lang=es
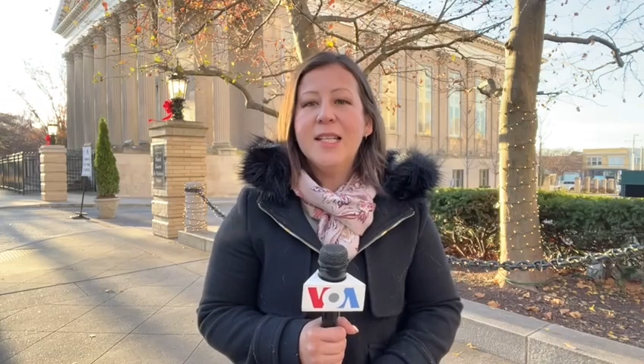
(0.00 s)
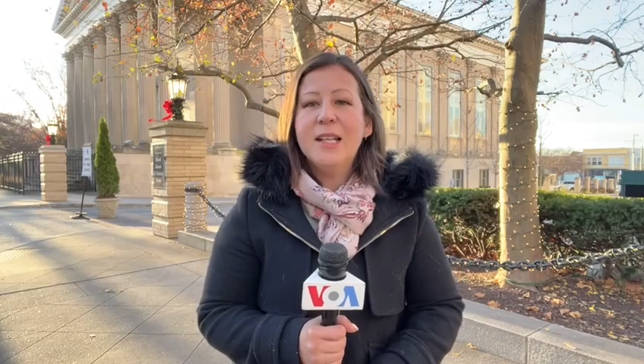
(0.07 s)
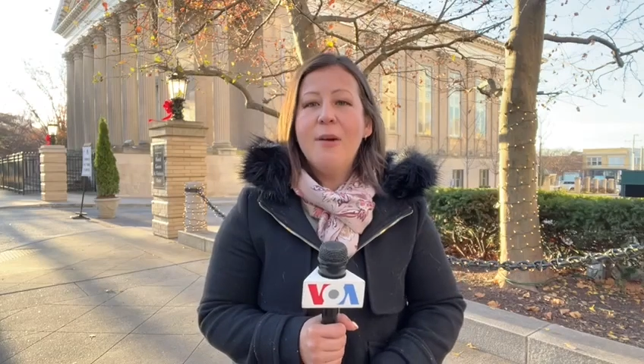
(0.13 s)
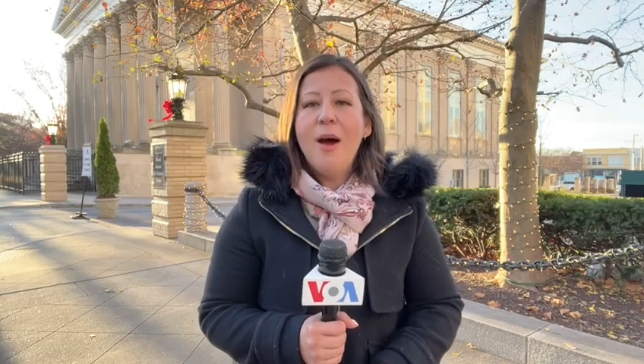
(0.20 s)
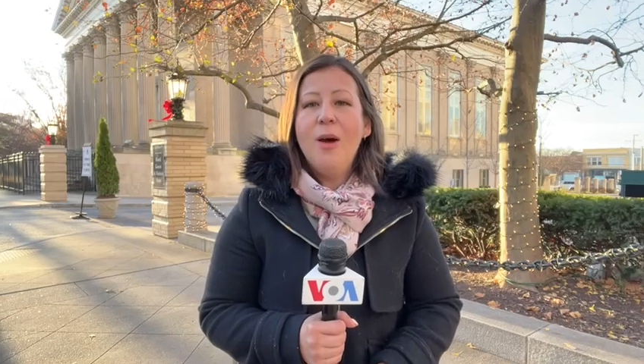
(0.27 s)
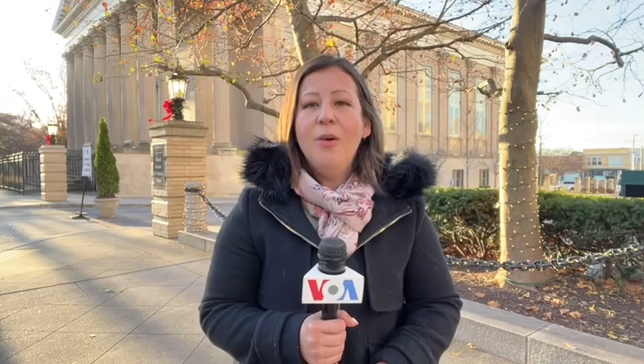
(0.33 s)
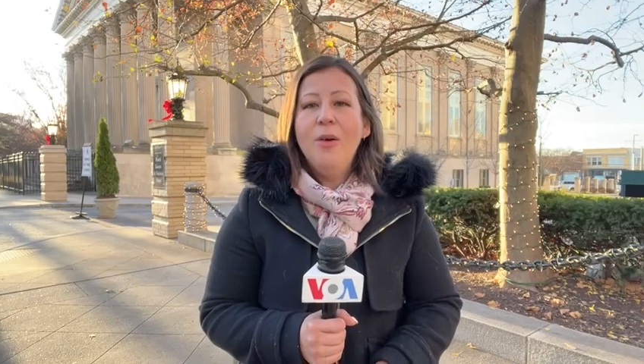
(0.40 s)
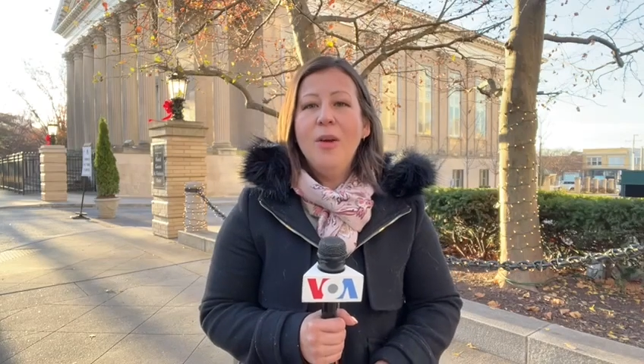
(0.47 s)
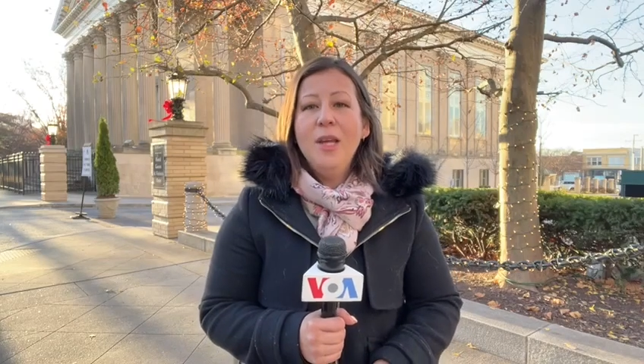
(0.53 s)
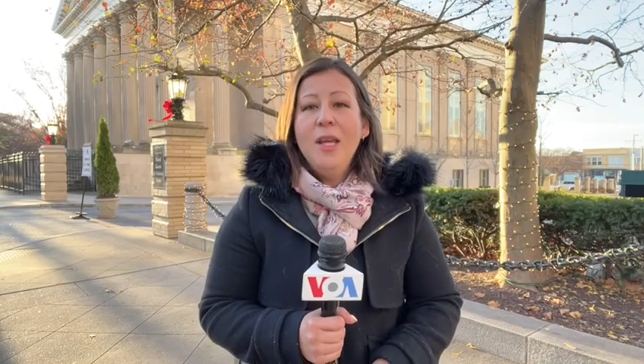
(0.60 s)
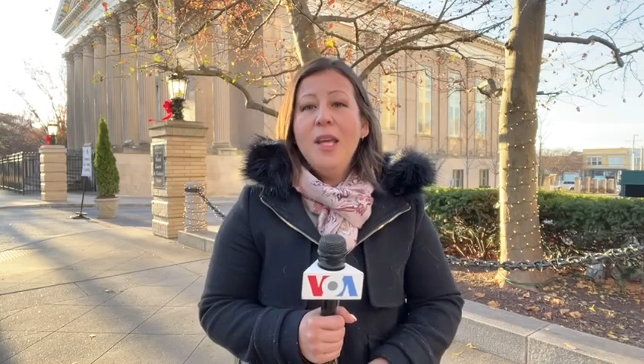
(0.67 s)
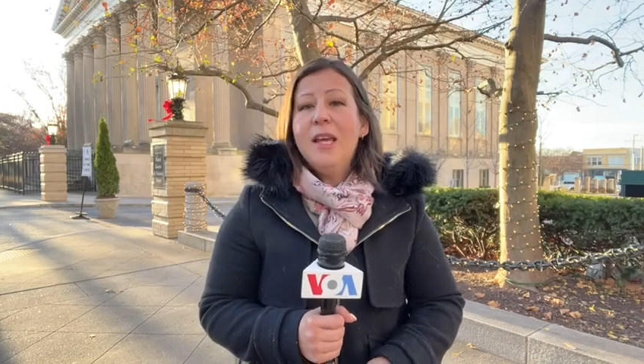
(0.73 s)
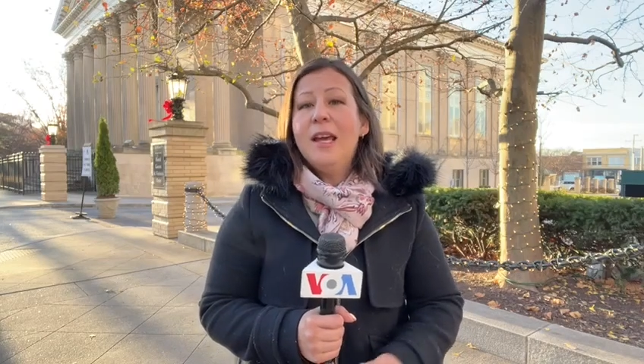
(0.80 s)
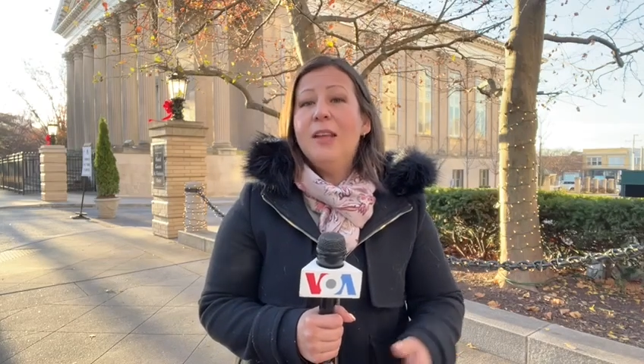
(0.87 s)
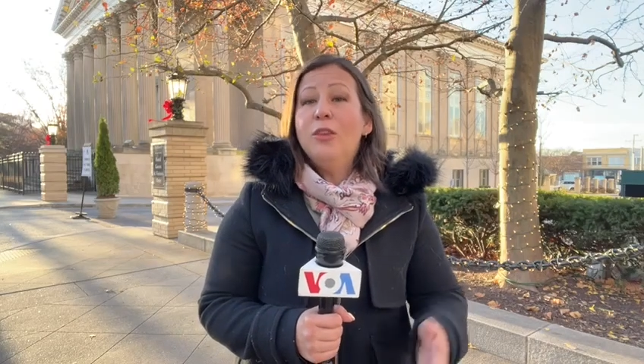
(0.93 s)
trabajo
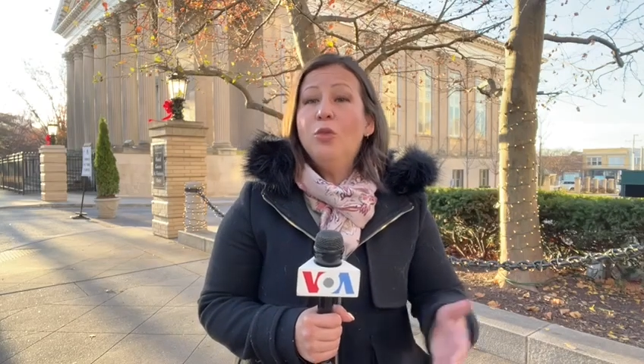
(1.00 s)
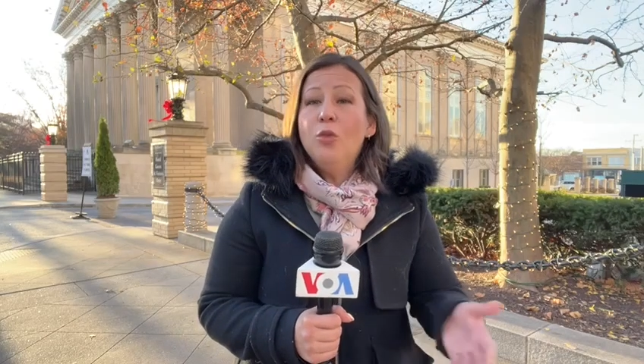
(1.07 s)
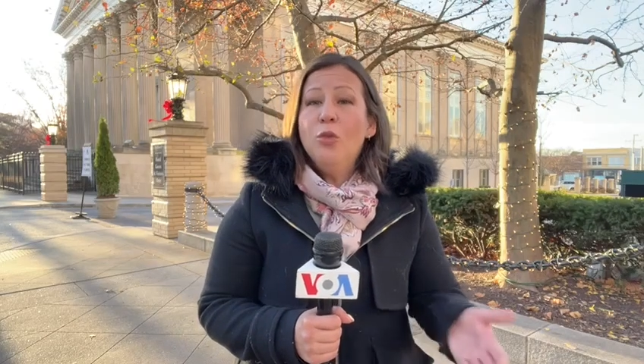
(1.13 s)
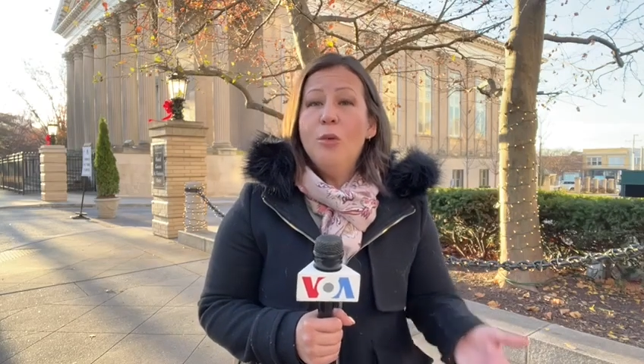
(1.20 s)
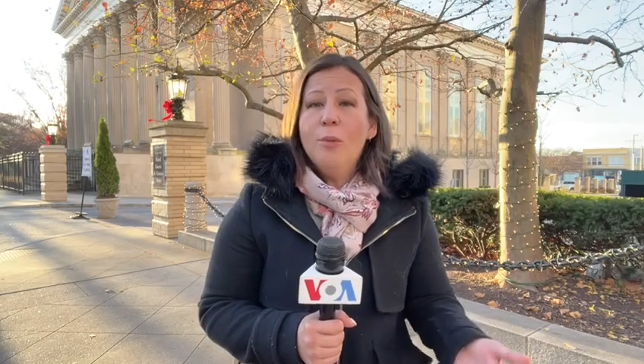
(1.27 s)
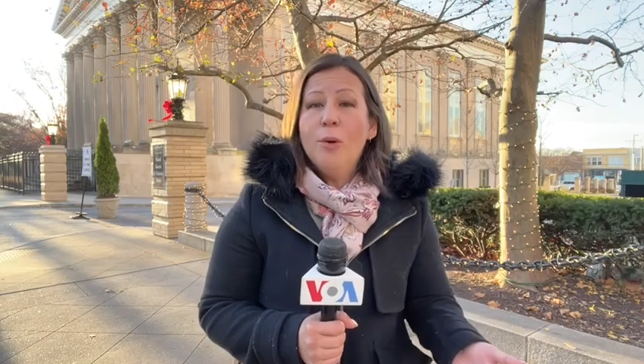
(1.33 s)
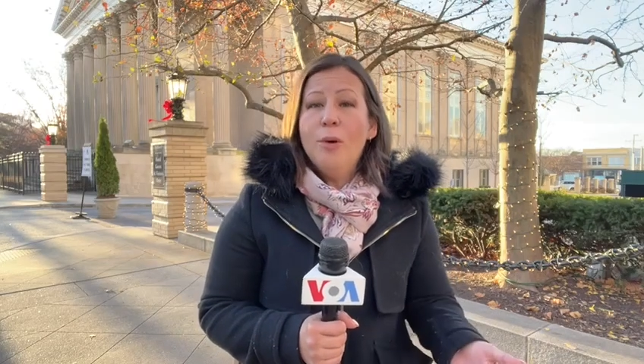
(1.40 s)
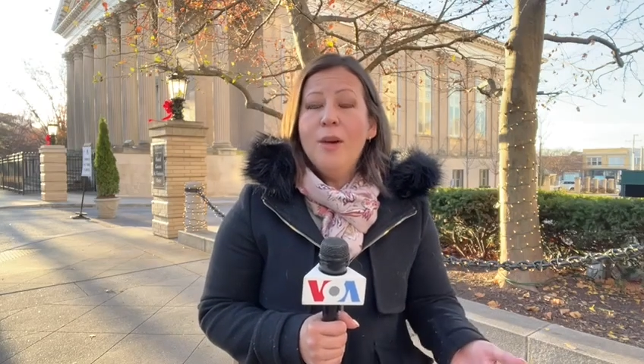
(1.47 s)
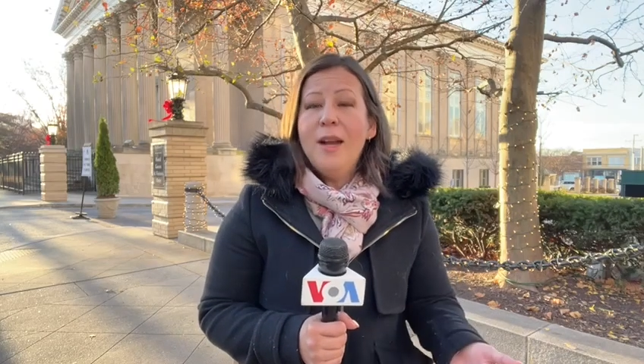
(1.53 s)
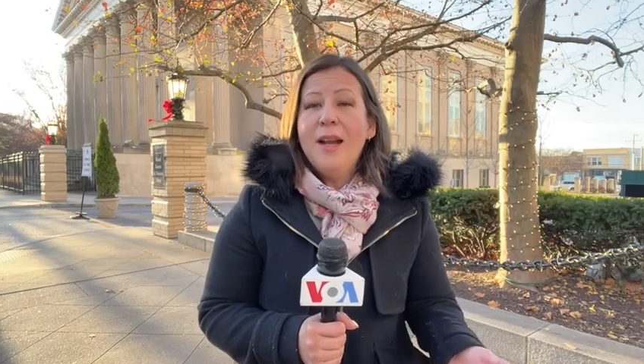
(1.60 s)
y que tuvo